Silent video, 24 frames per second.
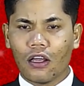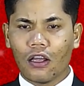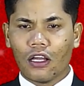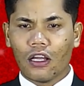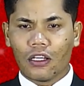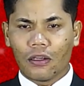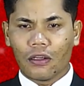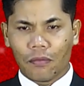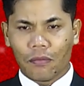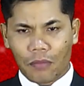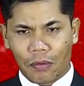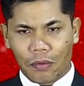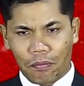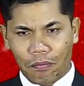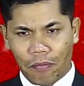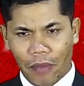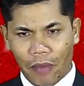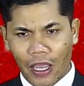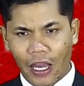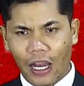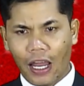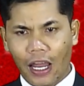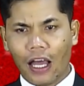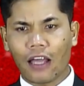
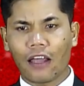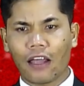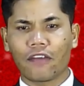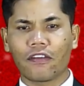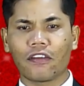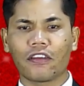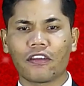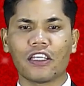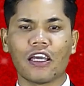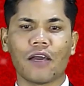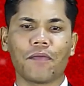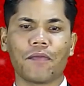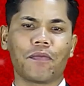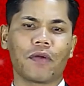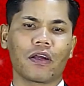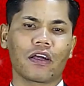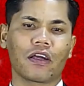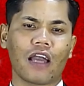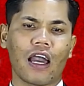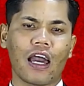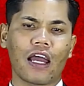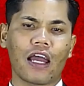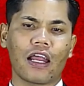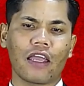membela setiap
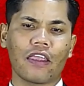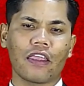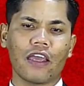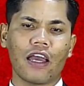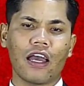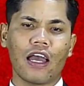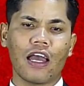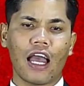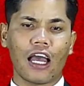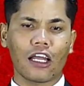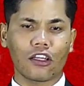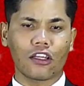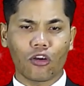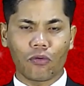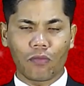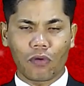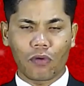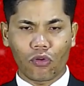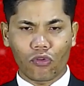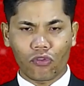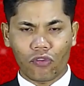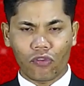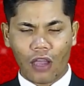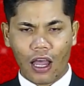perkaranya atau
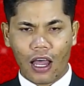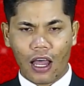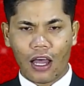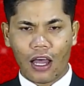berusaha